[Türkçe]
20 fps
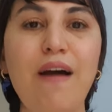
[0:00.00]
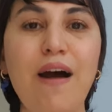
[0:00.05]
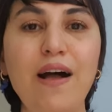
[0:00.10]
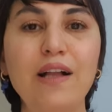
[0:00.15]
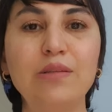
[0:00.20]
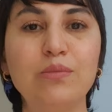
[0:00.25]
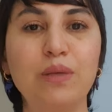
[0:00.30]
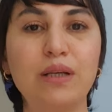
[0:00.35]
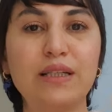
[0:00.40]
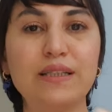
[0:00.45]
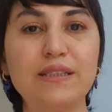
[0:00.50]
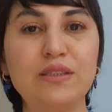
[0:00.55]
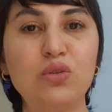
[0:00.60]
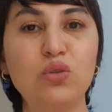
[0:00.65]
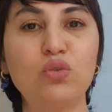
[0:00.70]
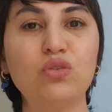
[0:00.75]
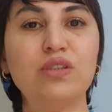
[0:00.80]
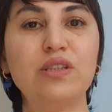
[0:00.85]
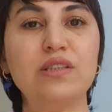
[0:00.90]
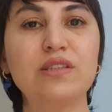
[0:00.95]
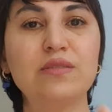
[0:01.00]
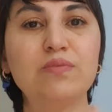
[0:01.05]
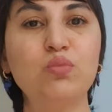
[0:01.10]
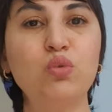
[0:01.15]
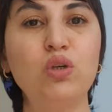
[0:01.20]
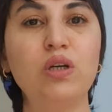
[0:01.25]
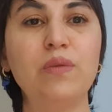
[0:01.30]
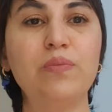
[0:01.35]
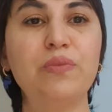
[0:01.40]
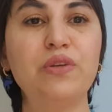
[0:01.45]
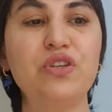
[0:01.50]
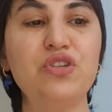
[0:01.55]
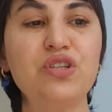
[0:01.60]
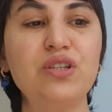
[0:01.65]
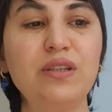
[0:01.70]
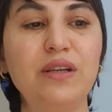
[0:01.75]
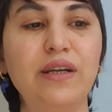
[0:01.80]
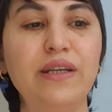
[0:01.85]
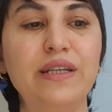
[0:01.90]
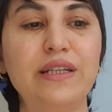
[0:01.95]
almak istiyorsanız bu kapı için
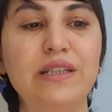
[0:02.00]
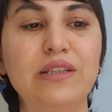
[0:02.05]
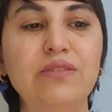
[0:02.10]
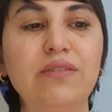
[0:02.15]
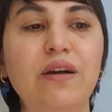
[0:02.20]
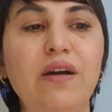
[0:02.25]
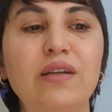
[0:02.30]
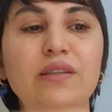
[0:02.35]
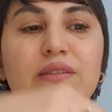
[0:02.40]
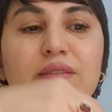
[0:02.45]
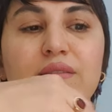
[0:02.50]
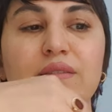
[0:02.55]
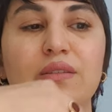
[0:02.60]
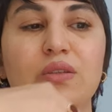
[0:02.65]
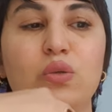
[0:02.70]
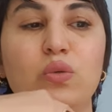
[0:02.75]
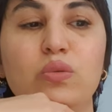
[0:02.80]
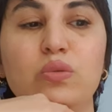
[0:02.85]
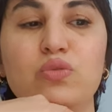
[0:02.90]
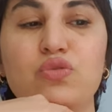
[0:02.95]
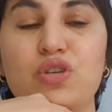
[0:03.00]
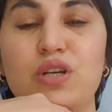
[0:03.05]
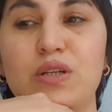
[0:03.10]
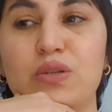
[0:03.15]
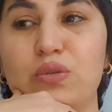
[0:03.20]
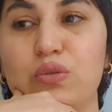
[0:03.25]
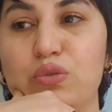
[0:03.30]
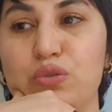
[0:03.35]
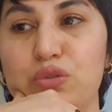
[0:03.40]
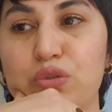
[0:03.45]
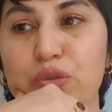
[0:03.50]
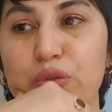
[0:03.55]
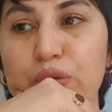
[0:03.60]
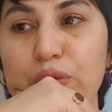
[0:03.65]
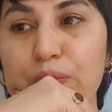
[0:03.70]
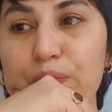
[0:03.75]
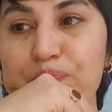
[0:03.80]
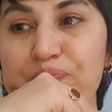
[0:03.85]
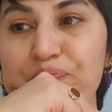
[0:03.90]
hayırlı ve aydınlık olacak gözüküyor.